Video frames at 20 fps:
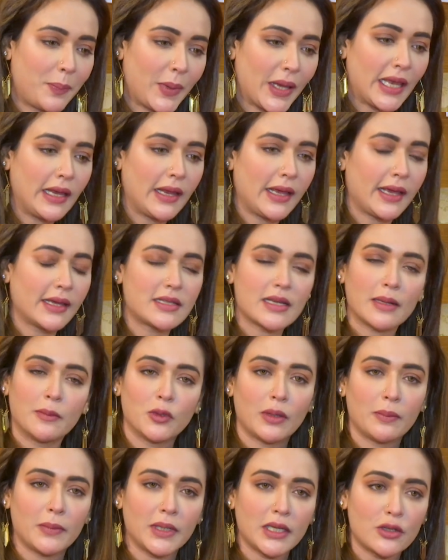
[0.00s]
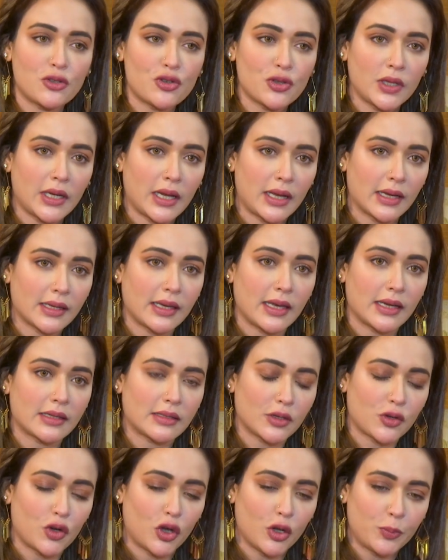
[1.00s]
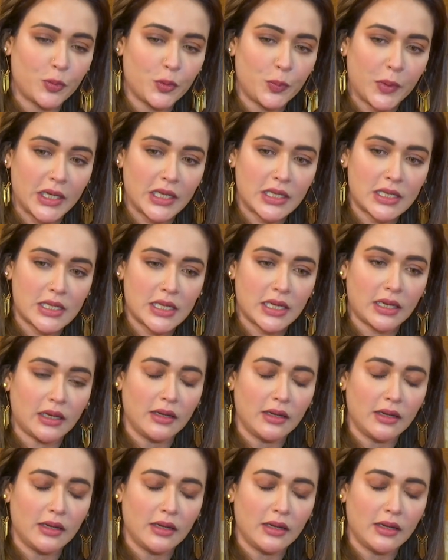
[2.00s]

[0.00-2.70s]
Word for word: পেলে যেমন আমি কিছুদিন আগে একটা গল্প পেয়েছি